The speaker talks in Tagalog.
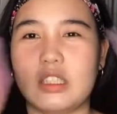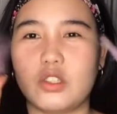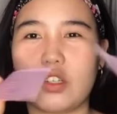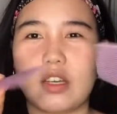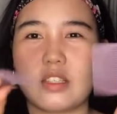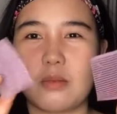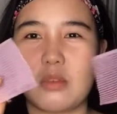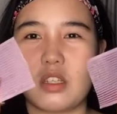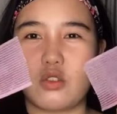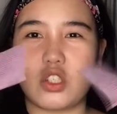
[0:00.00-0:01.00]
Ito guys,
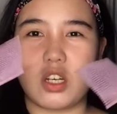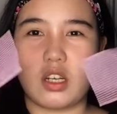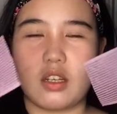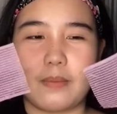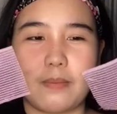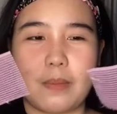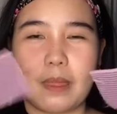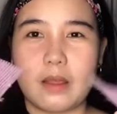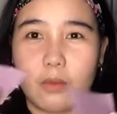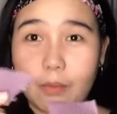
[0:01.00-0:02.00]
nabili ko siya.
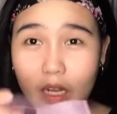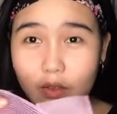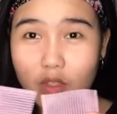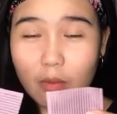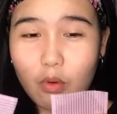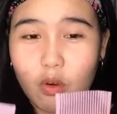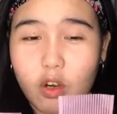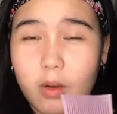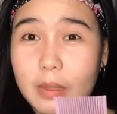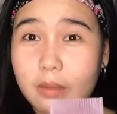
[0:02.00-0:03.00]
Pang ano sa
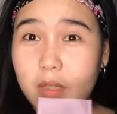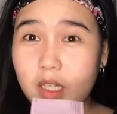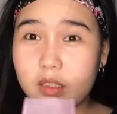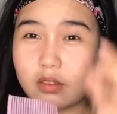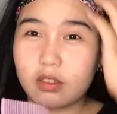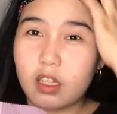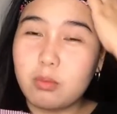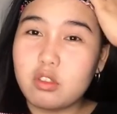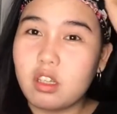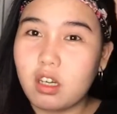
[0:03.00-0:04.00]
buhok, kapag mag, alam
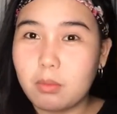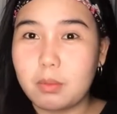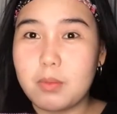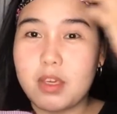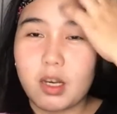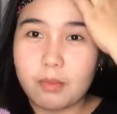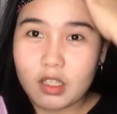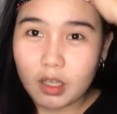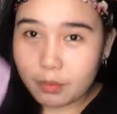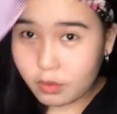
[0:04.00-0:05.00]
niyo na,
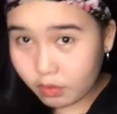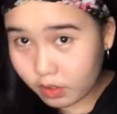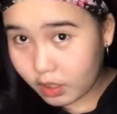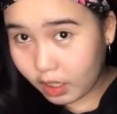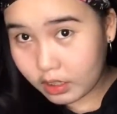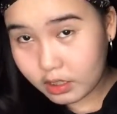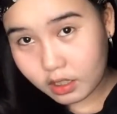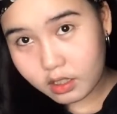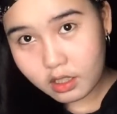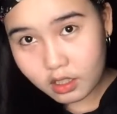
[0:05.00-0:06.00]
magme-makeup-makeup yung mga
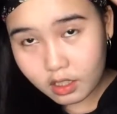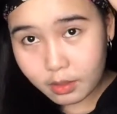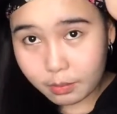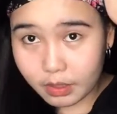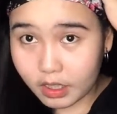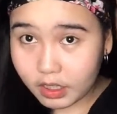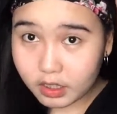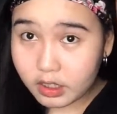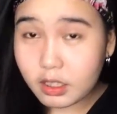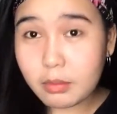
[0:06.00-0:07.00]
gaganyan. Para
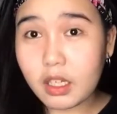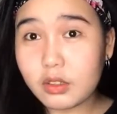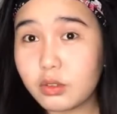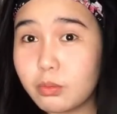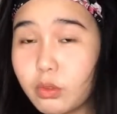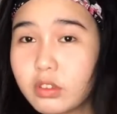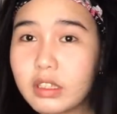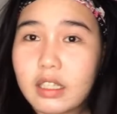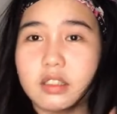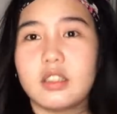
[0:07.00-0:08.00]
hindi maano yung buhok
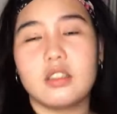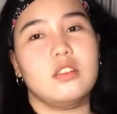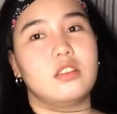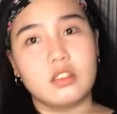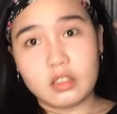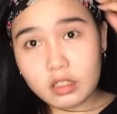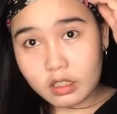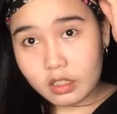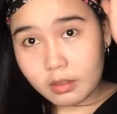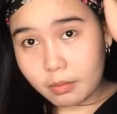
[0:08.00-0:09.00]
natin.
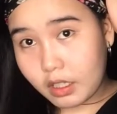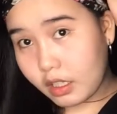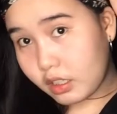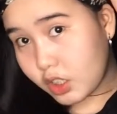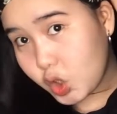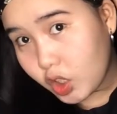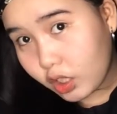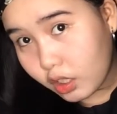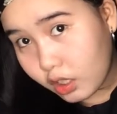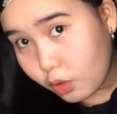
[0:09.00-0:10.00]
Para hindi siya
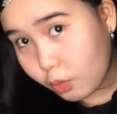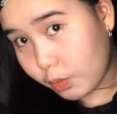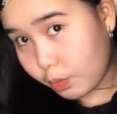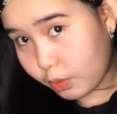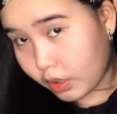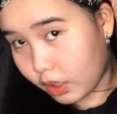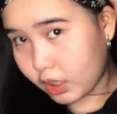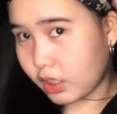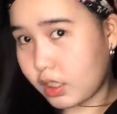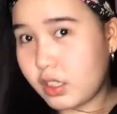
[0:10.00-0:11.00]

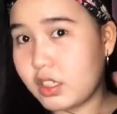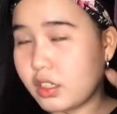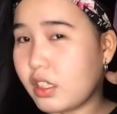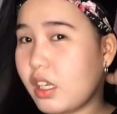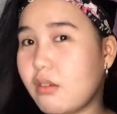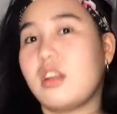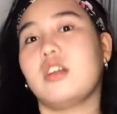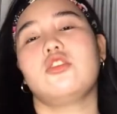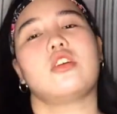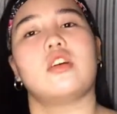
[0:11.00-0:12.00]
lumipad. Yan, dalawa
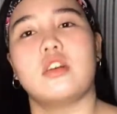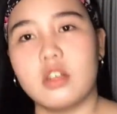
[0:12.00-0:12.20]
lang siya.